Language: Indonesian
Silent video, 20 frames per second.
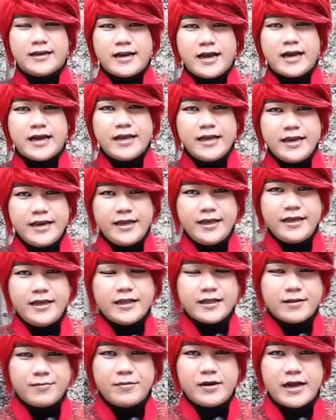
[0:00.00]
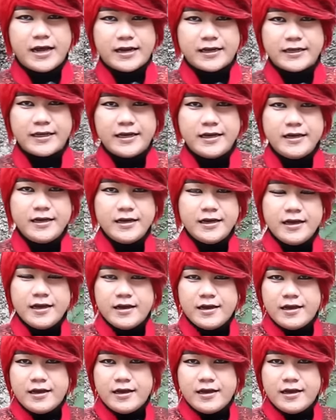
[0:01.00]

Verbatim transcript: Nah ini sebenarnya